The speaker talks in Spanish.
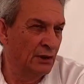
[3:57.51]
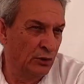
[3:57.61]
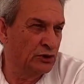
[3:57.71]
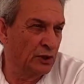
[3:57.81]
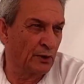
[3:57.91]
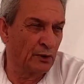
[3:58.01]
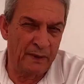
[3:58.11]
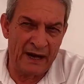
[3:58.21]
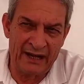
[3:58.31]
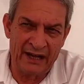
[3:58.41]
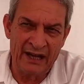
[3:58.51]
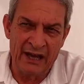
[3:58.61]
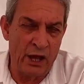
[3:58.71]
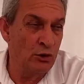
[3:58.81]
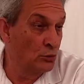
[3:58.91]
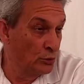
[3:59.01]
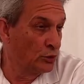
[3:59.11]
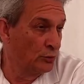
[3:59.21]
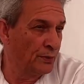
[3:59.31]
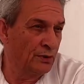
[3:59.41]
Juntos por Pájara es un
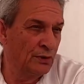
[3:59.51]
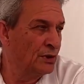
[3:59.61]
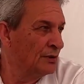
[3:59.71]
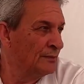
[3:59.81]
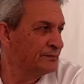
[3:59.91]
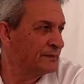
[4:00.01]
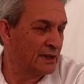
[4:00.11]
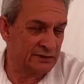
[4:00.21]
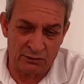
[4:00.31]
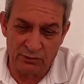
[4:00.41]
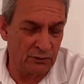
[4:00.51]
grupo... enfermedad que se cura